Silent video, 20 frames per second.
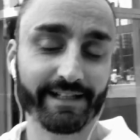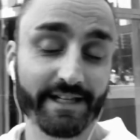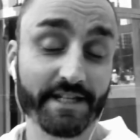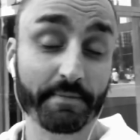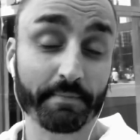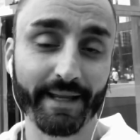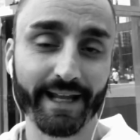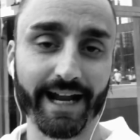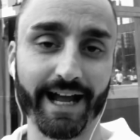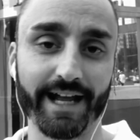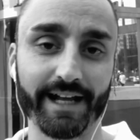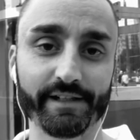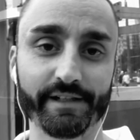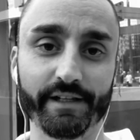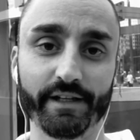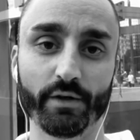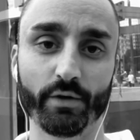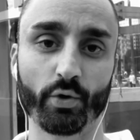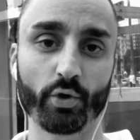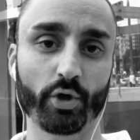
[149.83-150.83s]

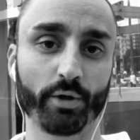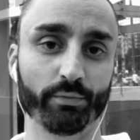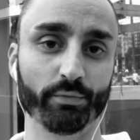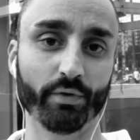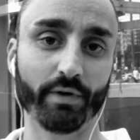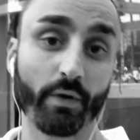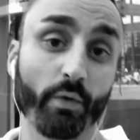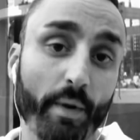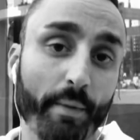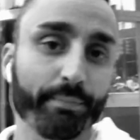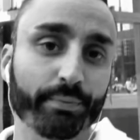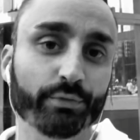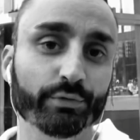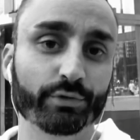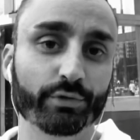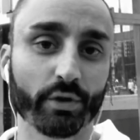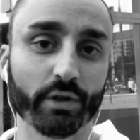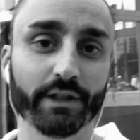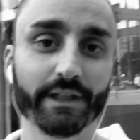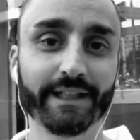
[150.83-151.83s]
spiragli o comunque
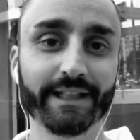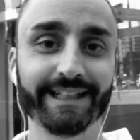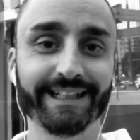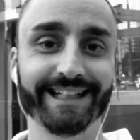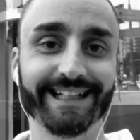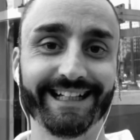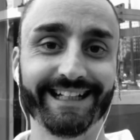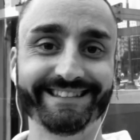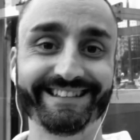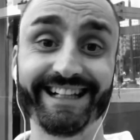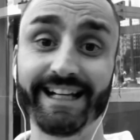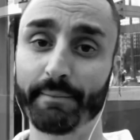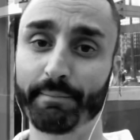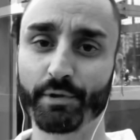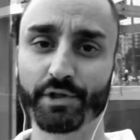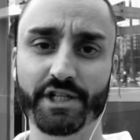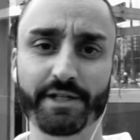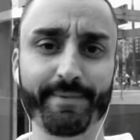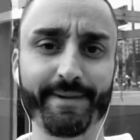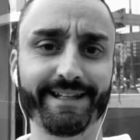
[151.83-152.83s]
appunto eh, della
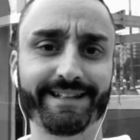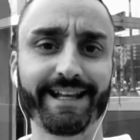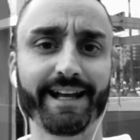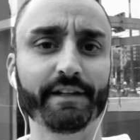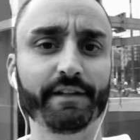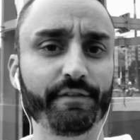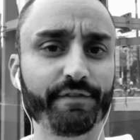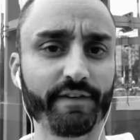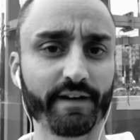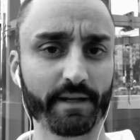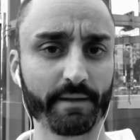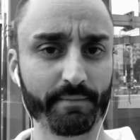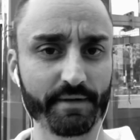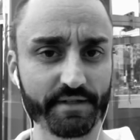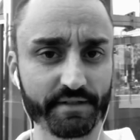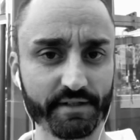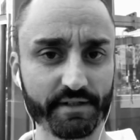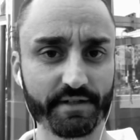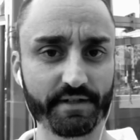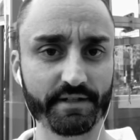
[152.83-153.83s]
possibilità di fare
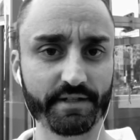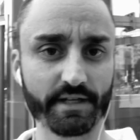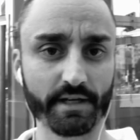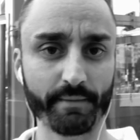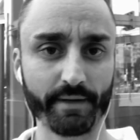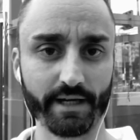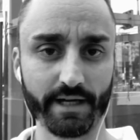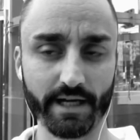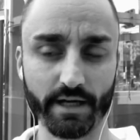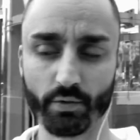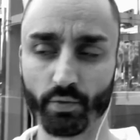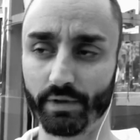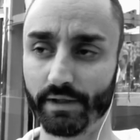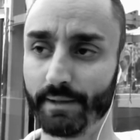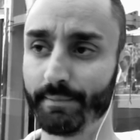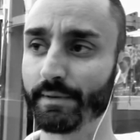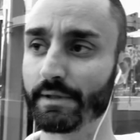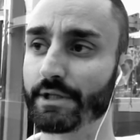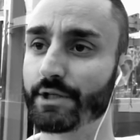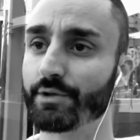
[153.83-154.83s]
business insieme a quella
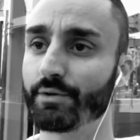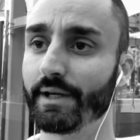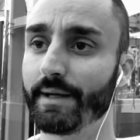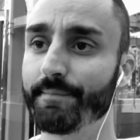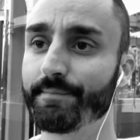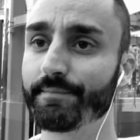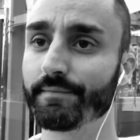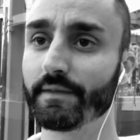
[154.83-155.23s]
persona.